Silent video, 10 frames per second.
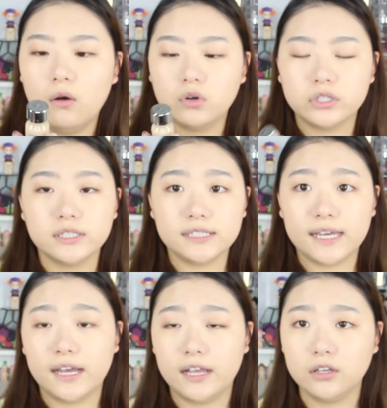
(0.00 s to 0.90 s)
后我之
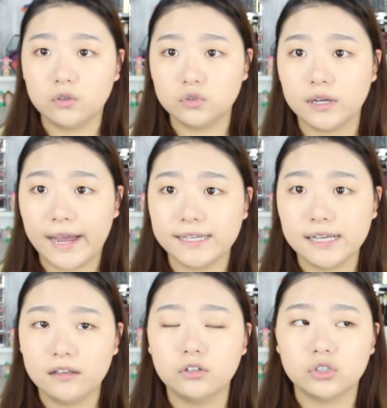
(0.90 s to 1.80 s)
前有做开
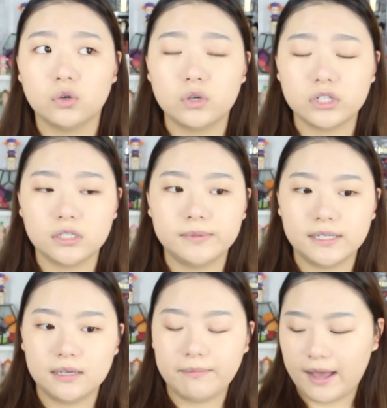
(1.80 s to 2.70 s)
箱的时候，我视
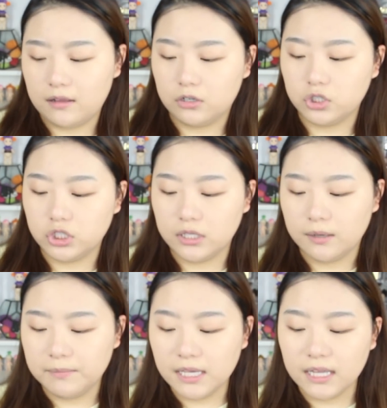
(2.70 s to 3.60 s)
频里买的是那
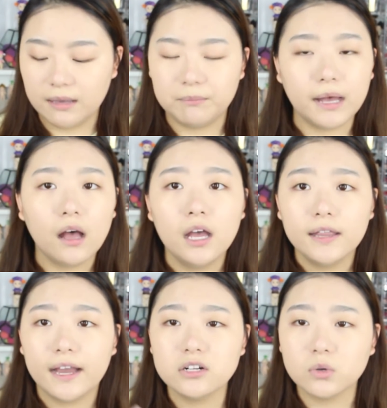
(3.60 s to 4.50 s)
个 Medium，嘛，
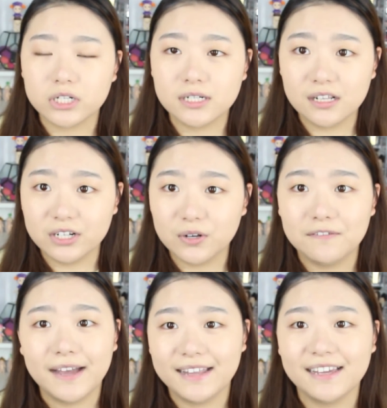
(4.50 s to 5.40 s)
但是我试了之后
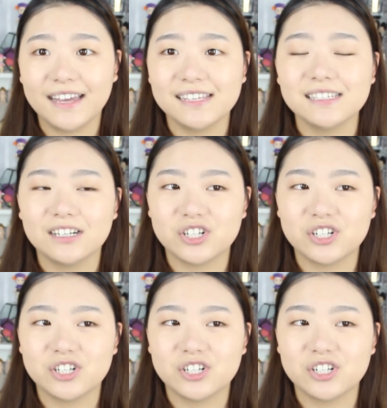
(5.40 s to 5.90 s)
发现那个颜色